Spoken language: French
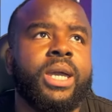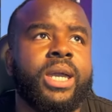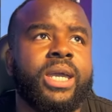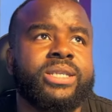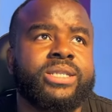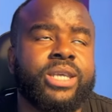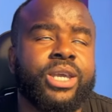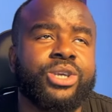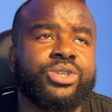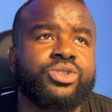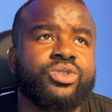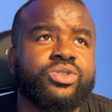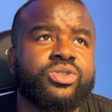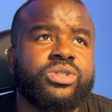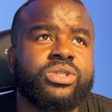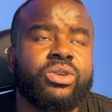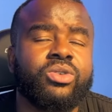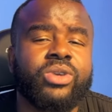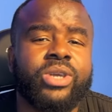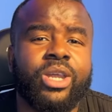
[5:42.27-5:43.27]
Et c'est quelque chose
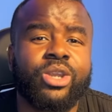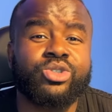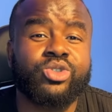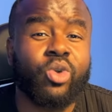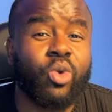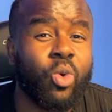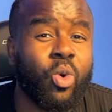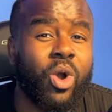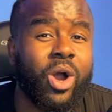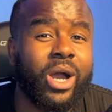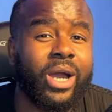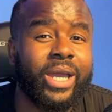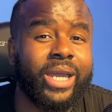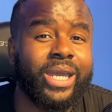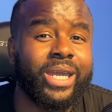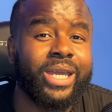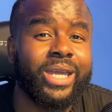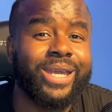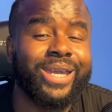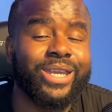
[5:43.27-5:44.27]
dans lequel je crois
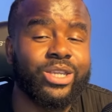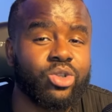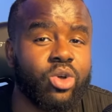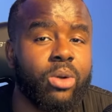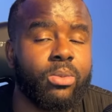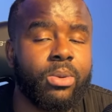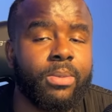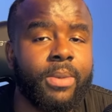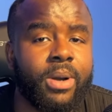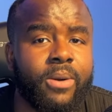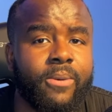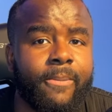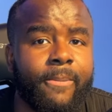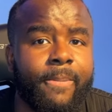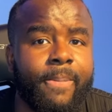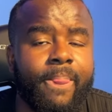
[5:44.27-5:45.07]
énormément.